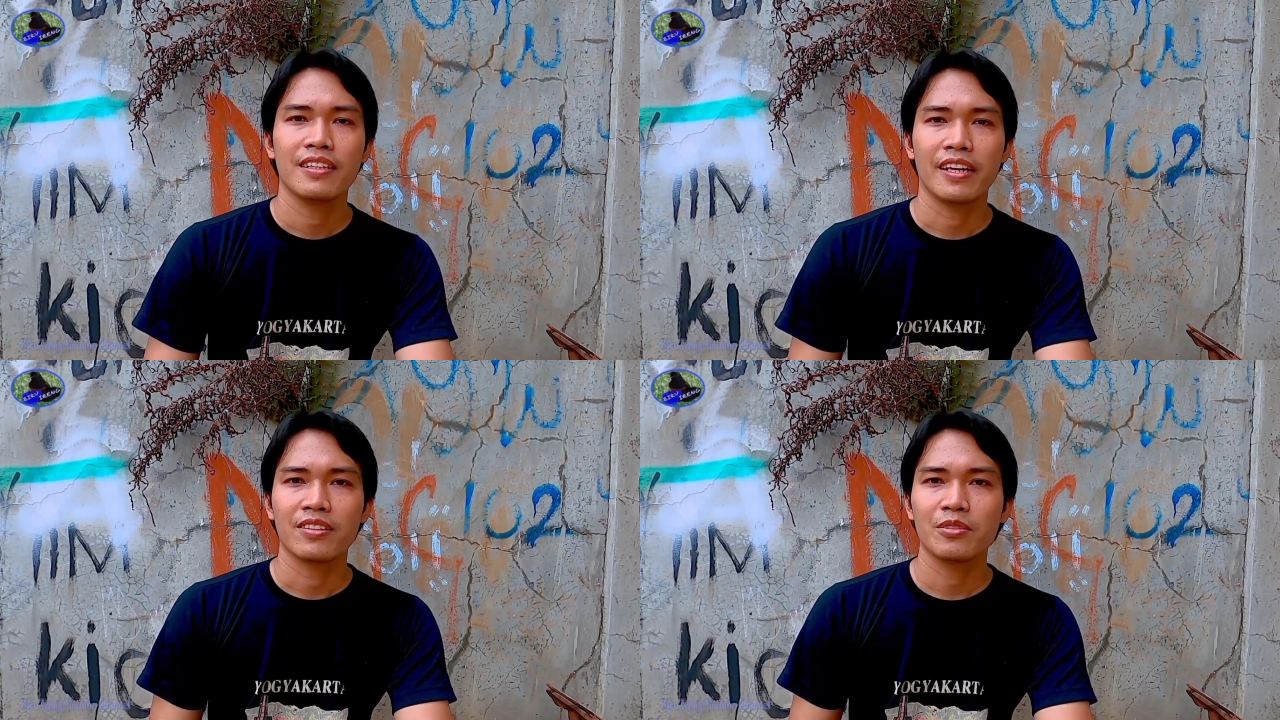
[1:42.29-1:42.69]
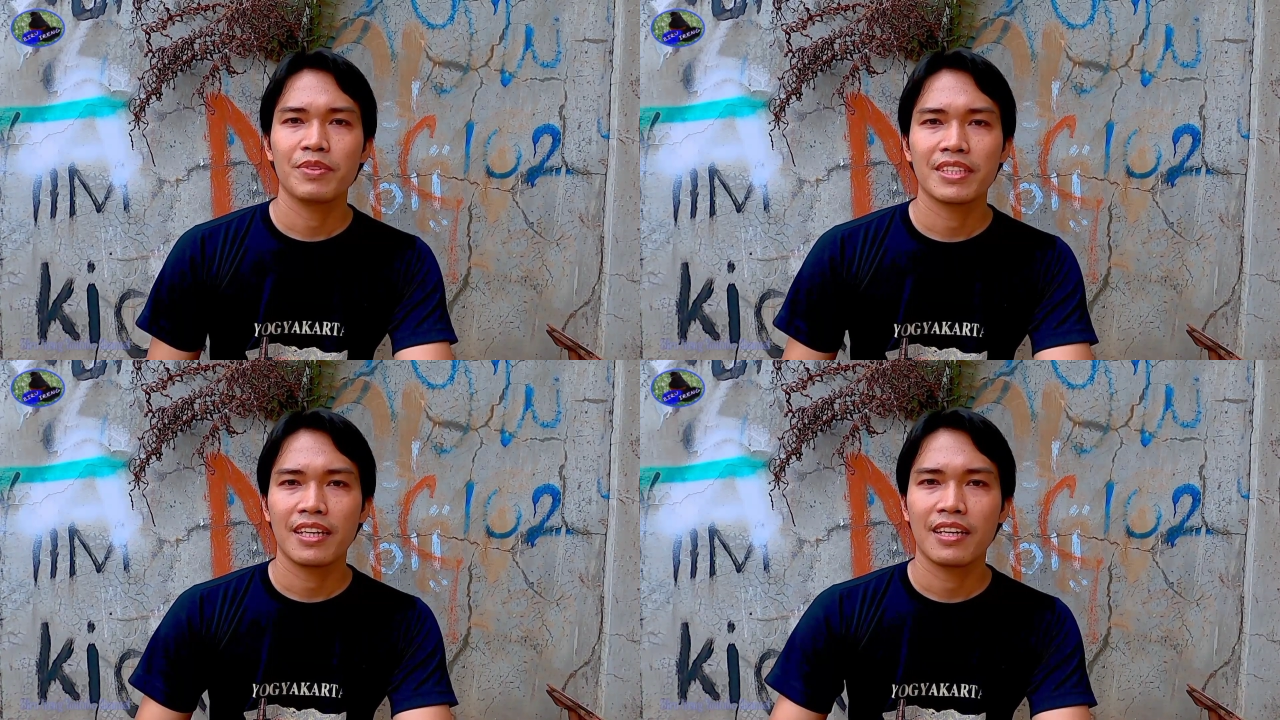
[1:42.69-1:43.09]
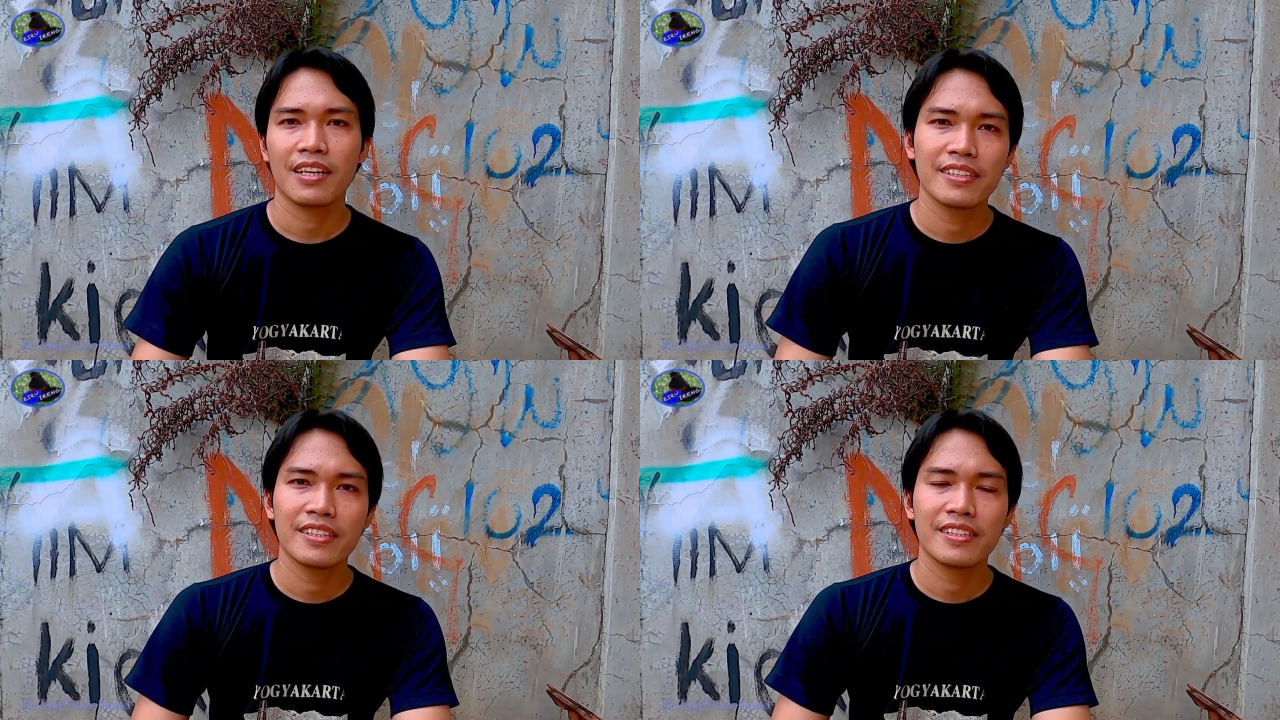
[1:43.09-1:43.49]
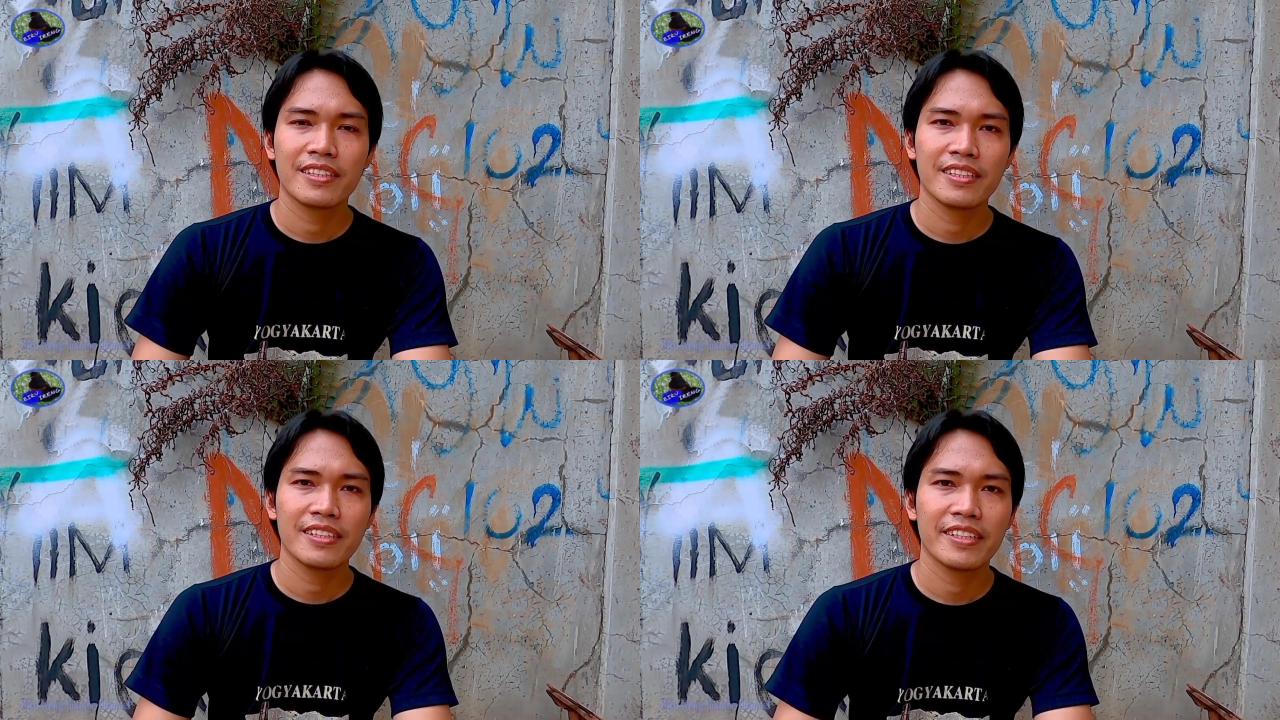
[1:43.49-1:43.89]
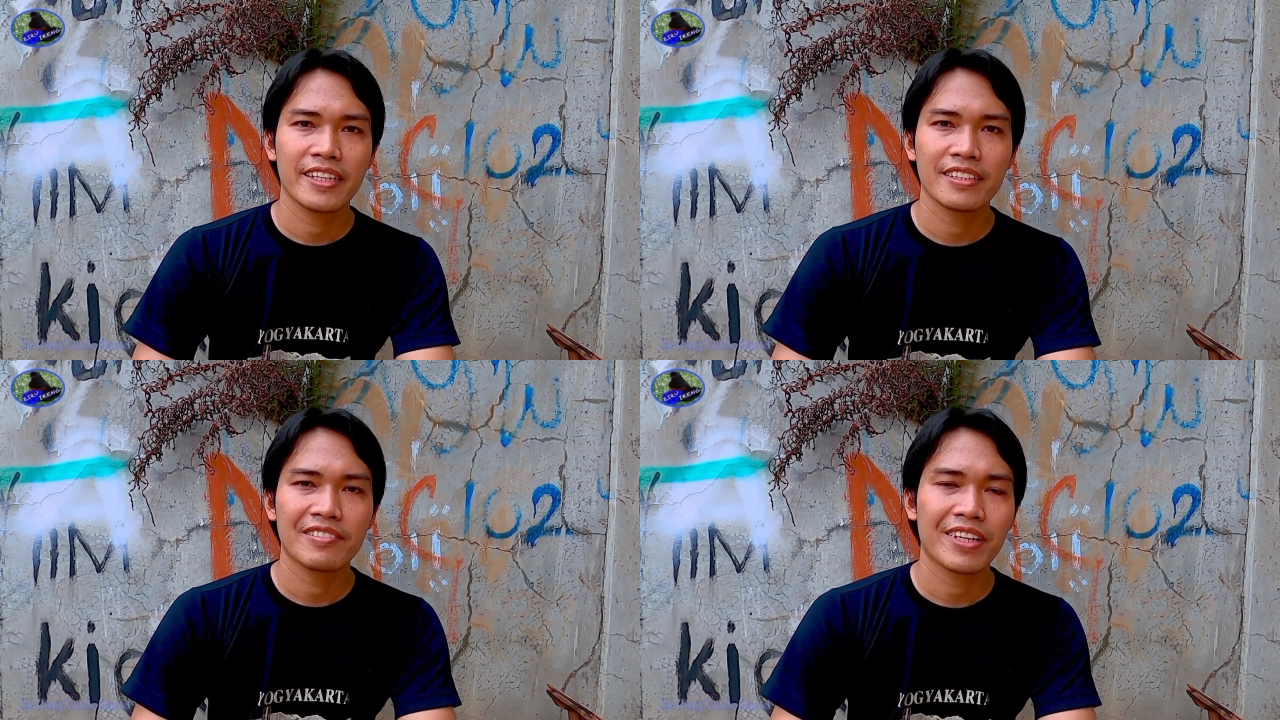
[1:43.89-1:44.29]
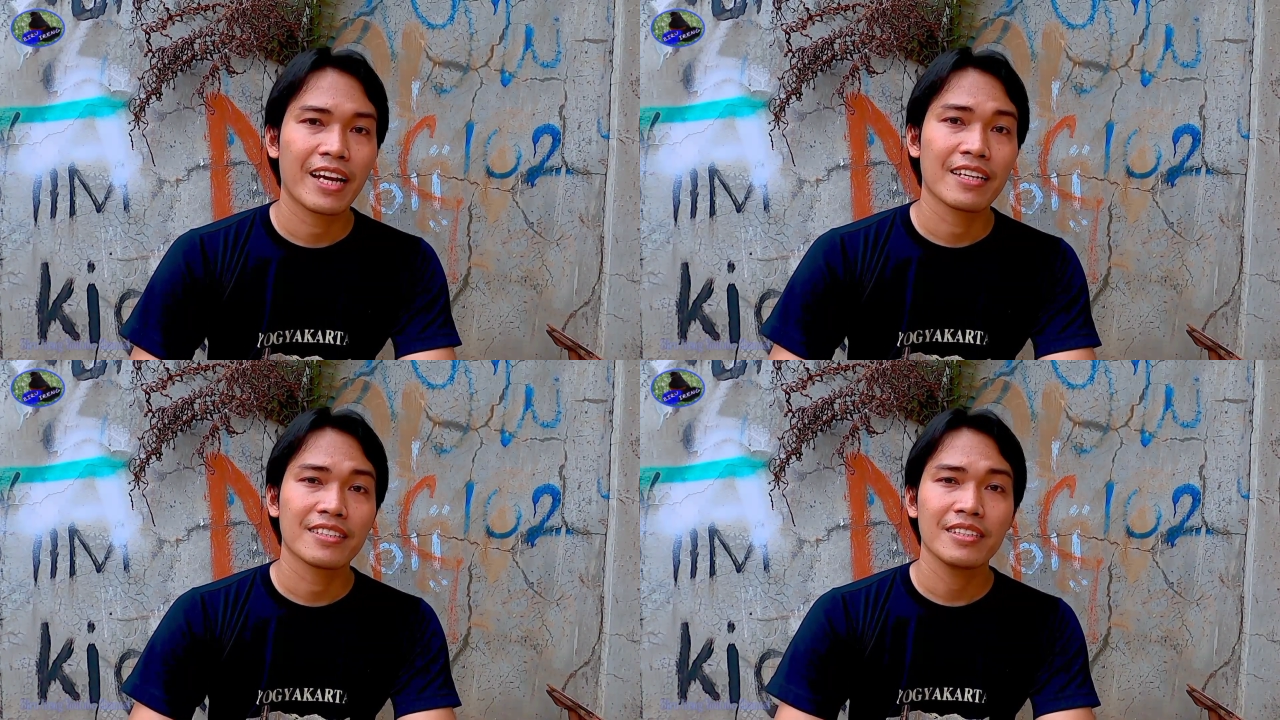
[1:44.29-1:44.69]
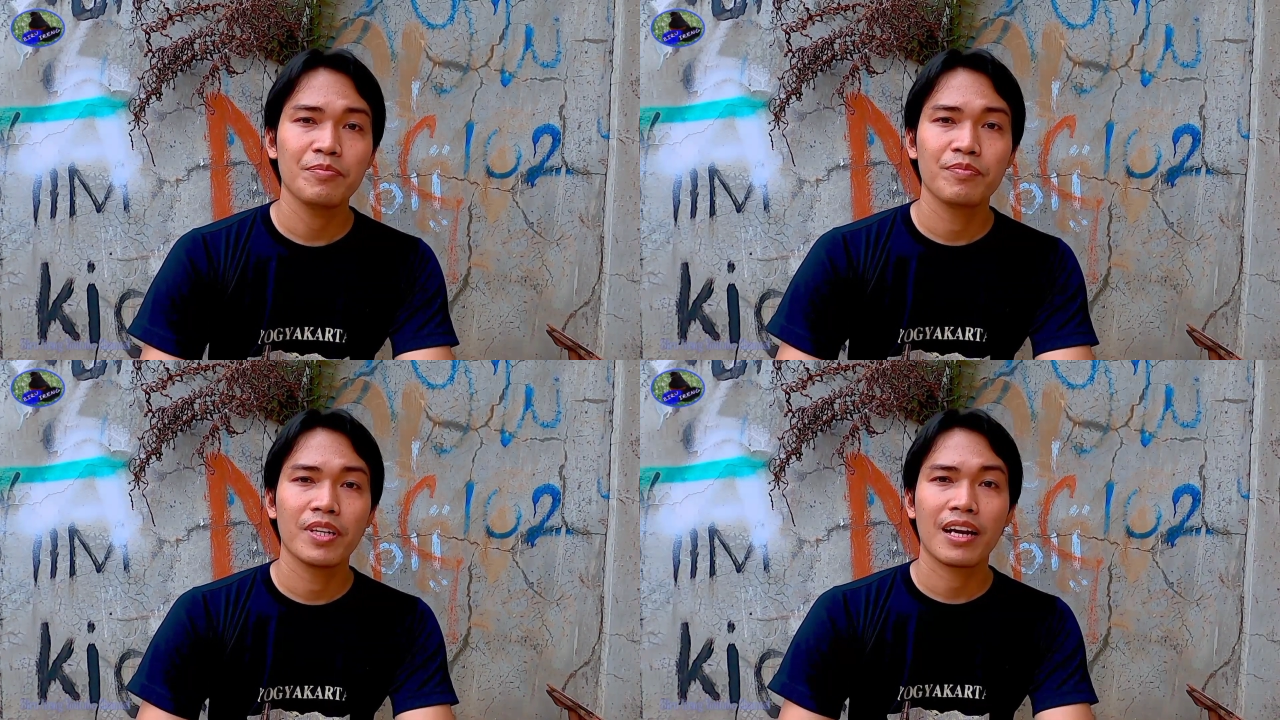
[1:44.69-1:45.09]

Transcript: nah itu bisa diidentifikasi